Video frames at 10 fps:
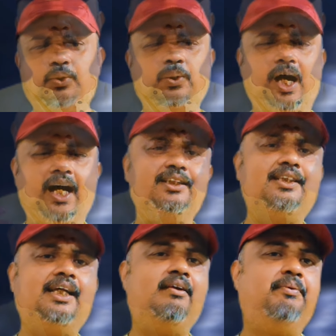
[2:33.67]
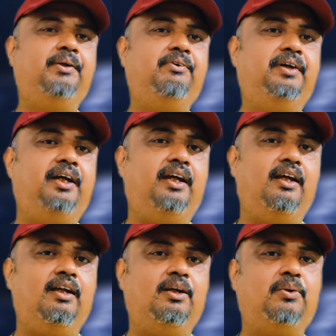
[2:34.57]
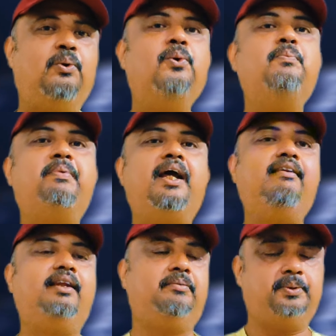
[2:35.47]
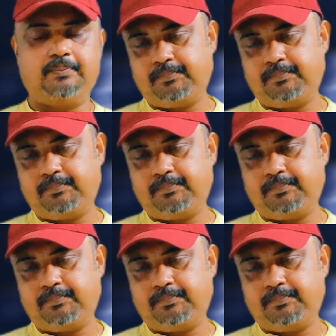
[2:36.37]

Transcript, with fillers: তো আজকের ভিডিওয়ে কোন প্ল্যান দেব